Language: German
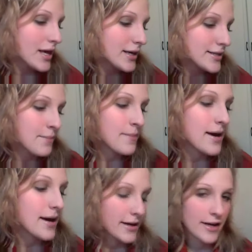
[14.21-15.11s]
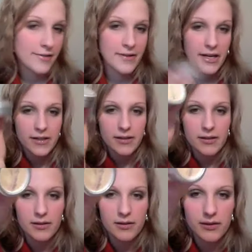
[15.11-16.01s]
Ich habe meinen Alverde
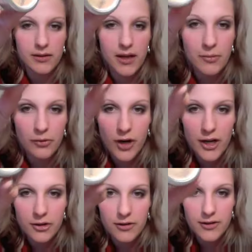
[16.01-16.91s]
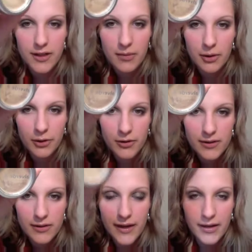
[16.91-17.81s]
Camouflage Concealer benutzt,
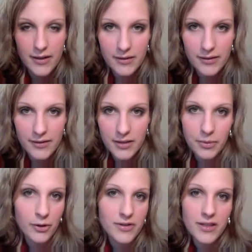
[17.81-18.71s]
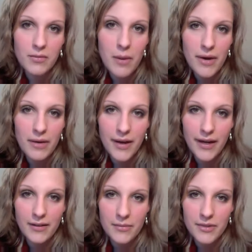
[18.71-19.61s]
denn ich benutze nicht immer meinen
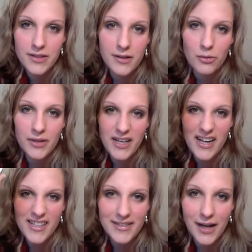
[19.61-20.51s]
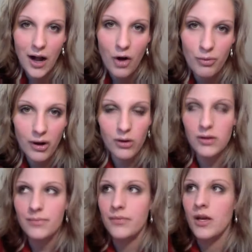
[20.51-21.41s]
MAC, damit ich auch mal die alten Sachen aufbrauche.
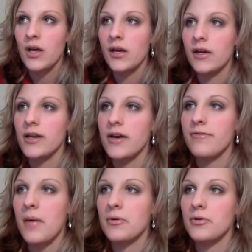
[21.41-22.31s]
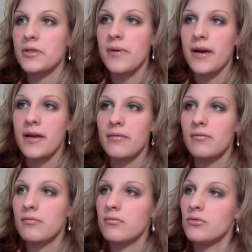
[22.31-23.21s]
In der Farbe 02,
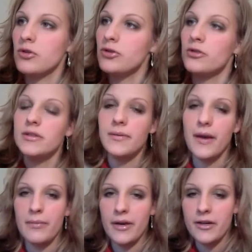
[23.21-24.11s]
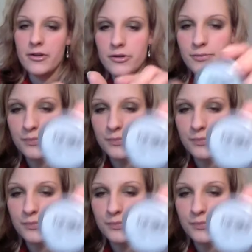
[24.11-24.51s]
002 Beige.